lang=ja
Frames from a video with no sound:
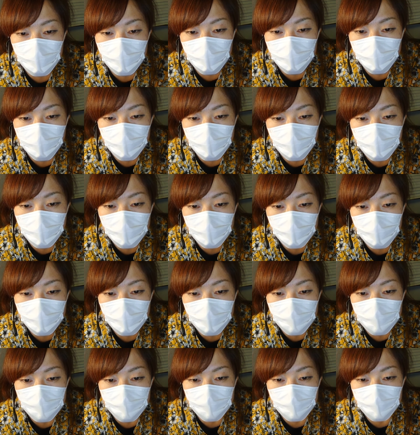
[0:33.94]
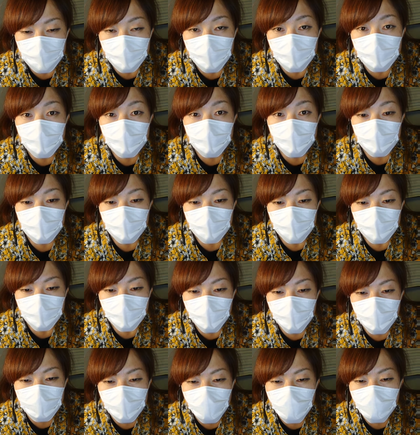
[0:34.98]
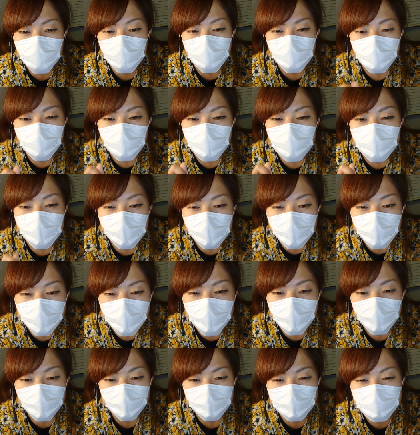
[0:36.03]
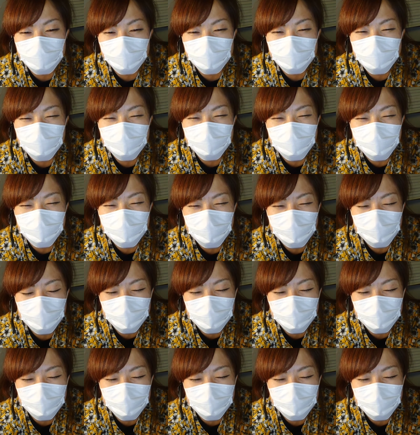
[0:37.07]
ん、ゆみきさん、ロロコさんももう寝よう。